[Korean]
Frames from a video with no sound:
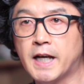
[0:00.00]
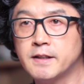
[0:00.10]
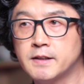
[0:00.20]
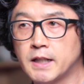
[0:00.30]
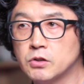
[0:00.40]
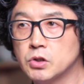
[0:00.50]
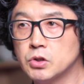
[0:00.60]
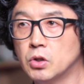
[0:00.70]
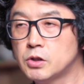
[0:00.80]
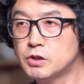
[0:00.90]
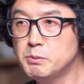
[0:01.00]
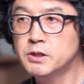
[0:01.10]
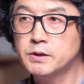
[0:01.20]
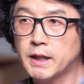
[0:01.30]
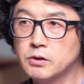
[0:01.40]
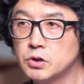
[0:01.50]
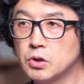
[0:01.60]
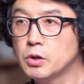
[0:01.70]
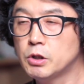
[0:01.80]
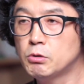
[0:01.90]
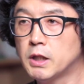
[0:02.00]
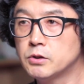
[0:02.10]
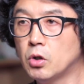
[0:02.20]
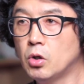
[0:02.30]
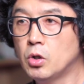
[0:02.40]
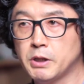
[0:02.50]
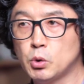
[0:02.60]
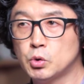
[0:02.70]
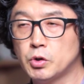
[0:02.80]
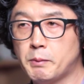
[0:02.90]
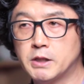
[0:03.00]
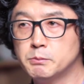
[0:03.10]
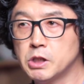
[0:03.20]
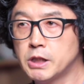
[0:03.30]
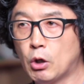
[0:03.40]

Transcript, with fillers: 않는다는 거죠. 그것을 믿는다는 거죠. 그리고 나서 베드로전서 말씀 이렇게